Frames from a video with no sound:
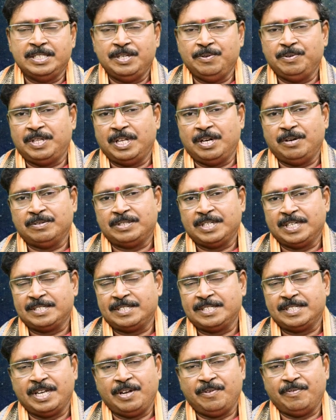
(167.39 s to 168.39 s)
జీవితంలో
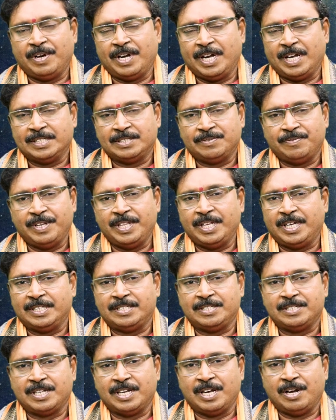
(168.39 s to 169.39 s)
సక్సెస్ అయ్యే అవకాశం అనేది
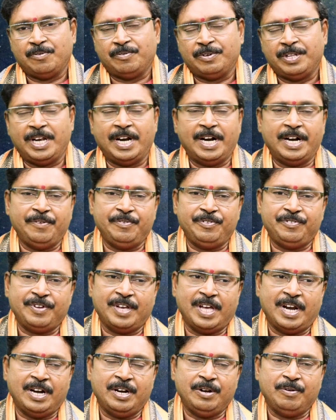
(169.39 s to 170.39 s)
ఖచ్చితంగా ఉంటుంది ఇలాంటి
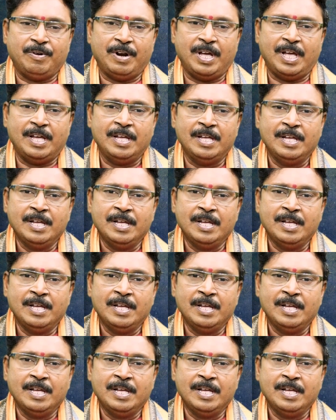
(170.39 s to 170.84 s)
విషయాలన్నీ కూడా